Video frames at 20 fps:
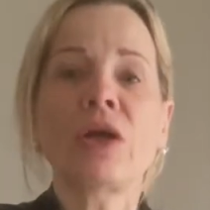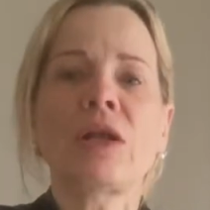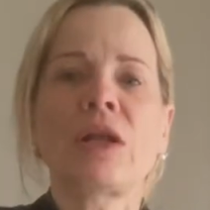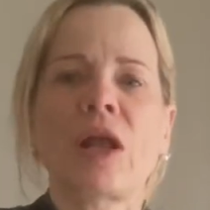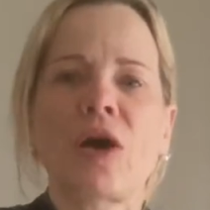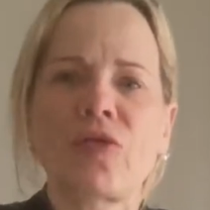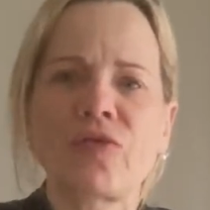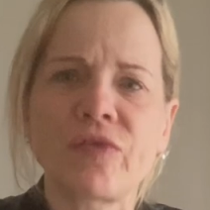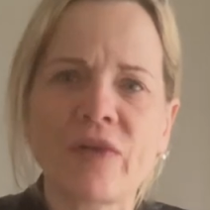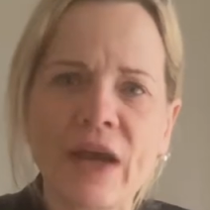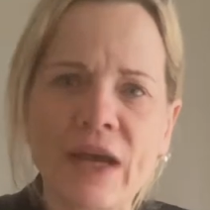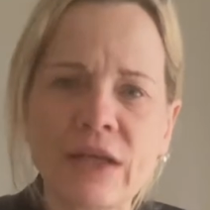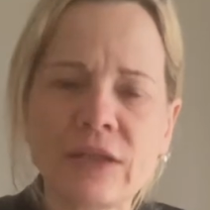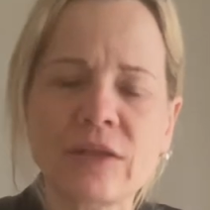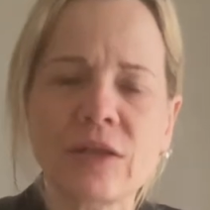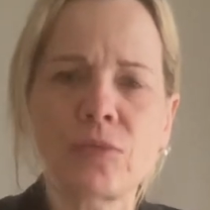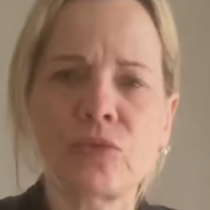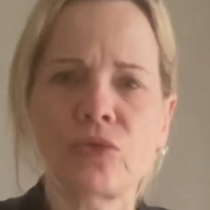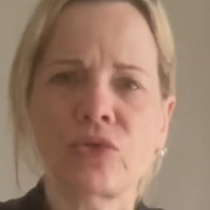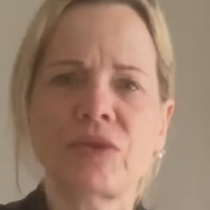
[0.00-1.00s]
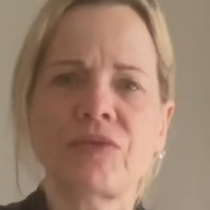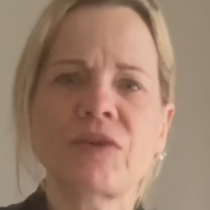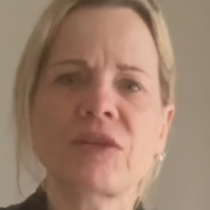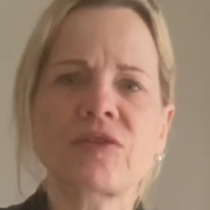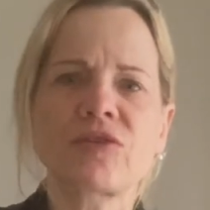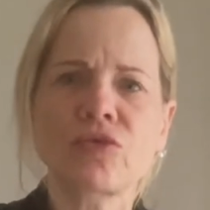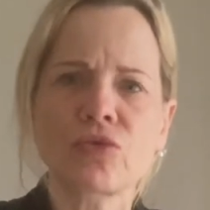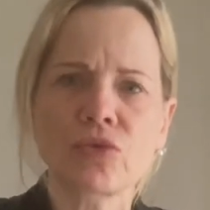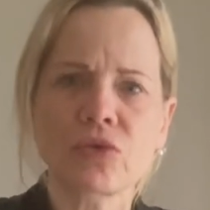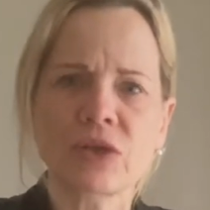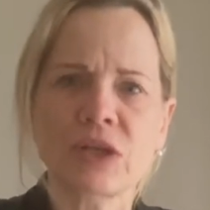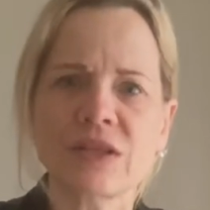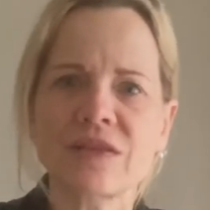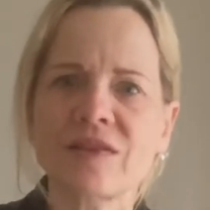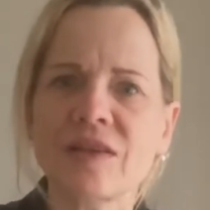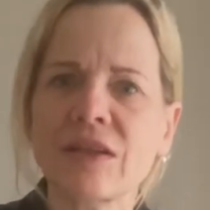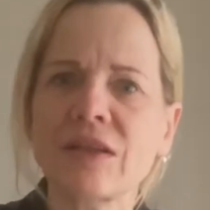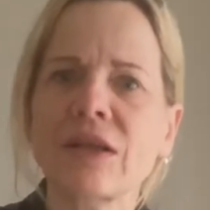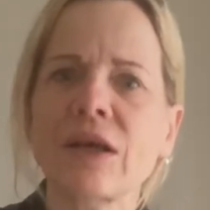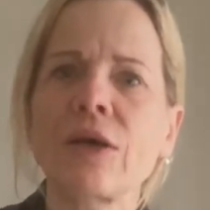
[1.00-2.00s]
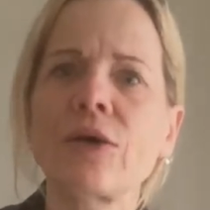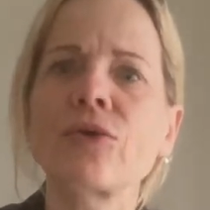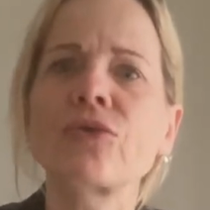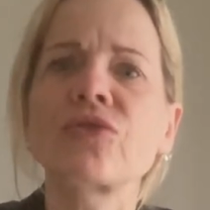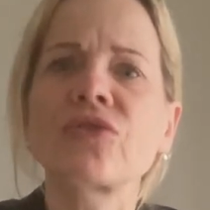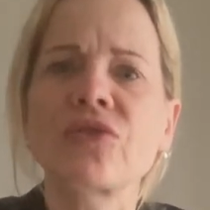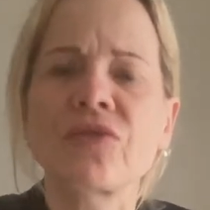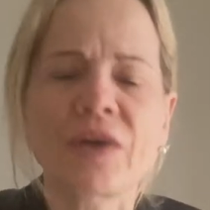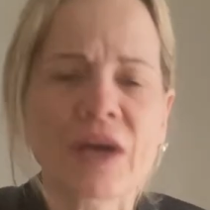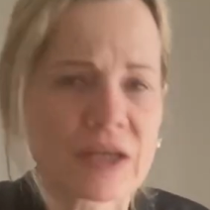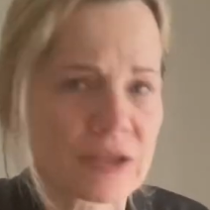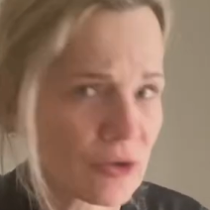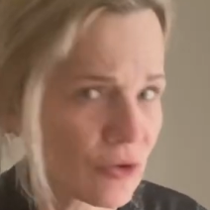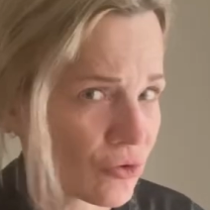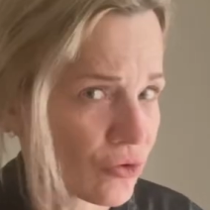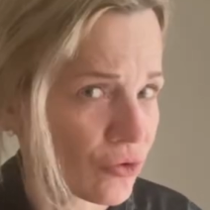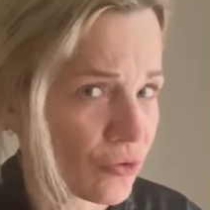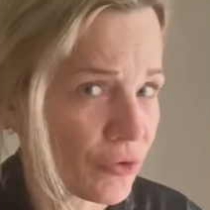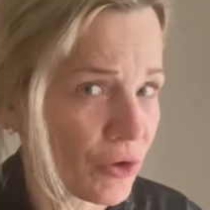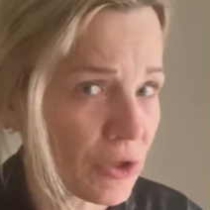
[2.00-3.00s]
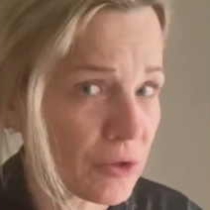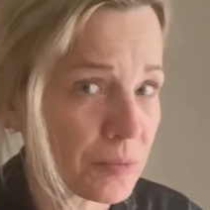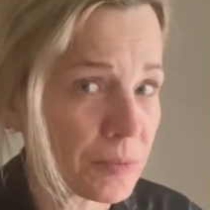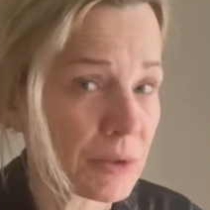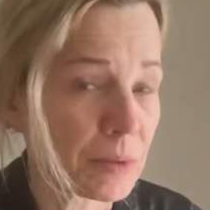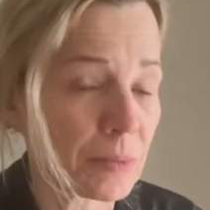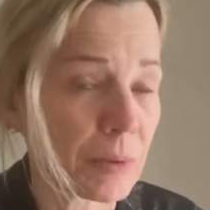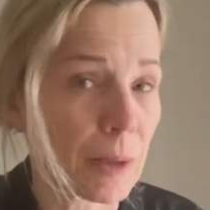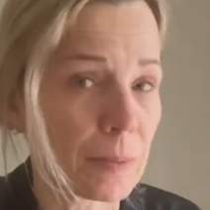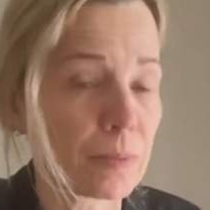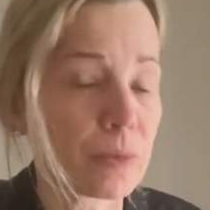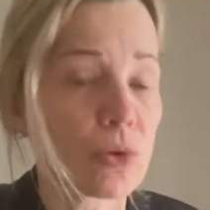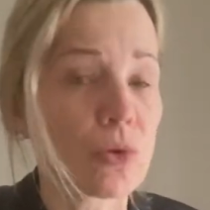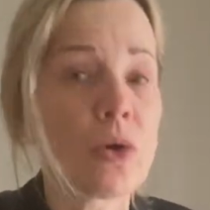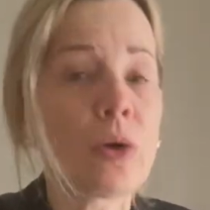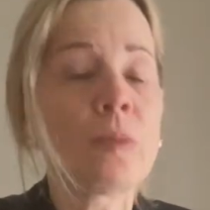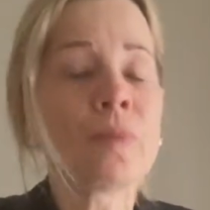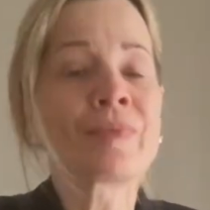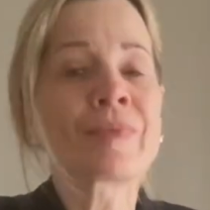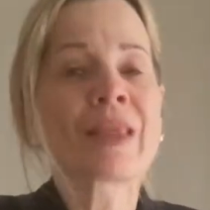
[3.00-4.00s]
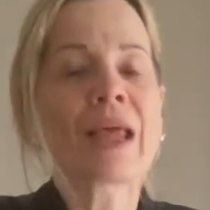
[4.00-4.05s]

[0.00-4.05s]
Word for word: Lauf weiter, Motivation etc. und so weiter und so fort, pipapo.